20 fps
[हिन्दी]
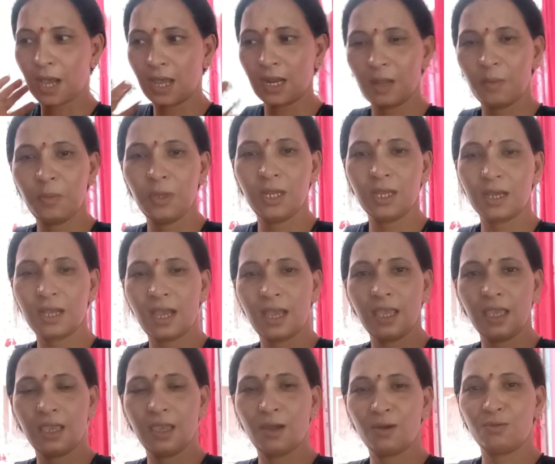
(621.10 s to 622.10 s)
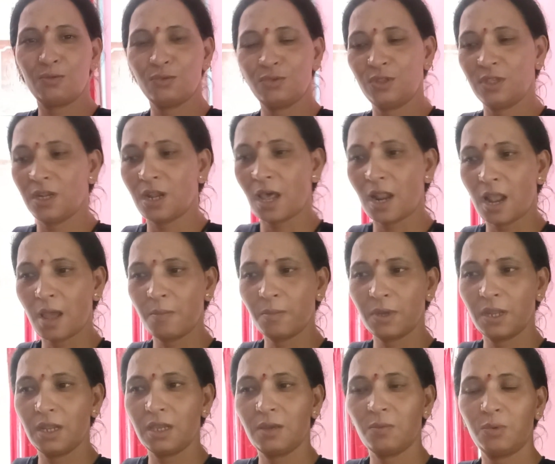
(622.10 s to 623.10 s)
खाना पीना खाएंगे और कुछ देर आराम
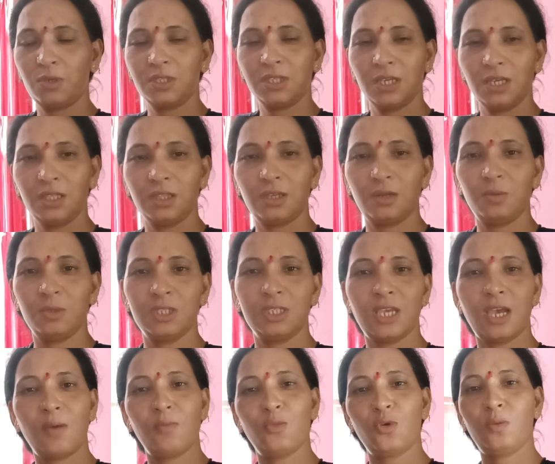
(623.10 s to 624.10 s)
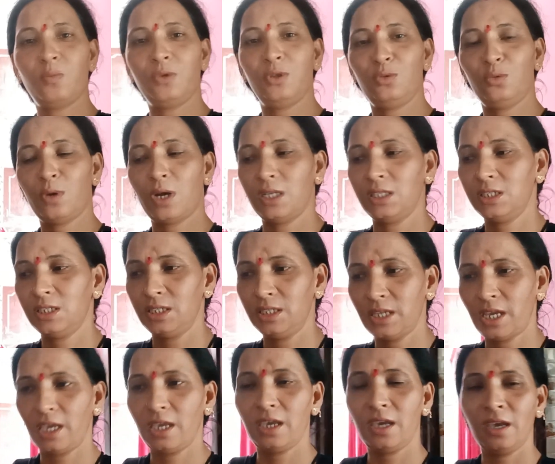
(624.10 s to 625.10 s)
करेंगे फिर संगीतर में शाम को अपनी दुकान चल
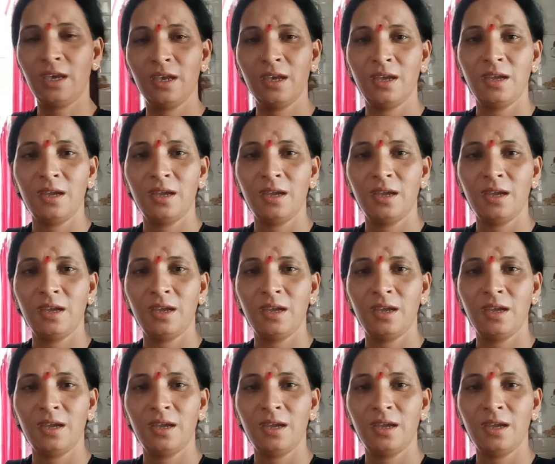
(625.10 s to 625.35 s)
जाएंगे